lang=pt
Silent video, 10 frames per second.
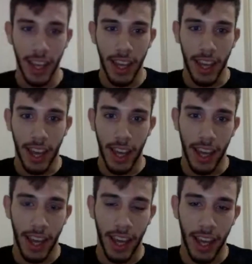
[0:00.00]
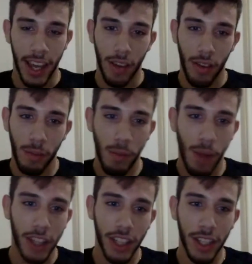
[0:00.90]
É, eu
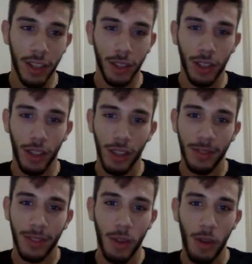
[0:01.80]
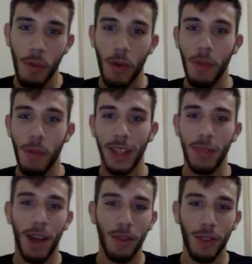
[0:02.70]
acho que eu só sou um pouco mais
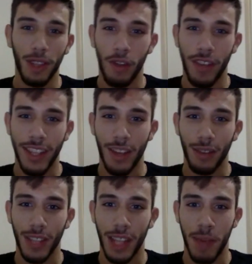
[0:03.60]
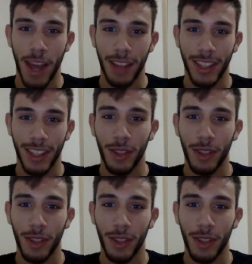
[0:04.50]
maluco, talvez, em alguns aspectos, né?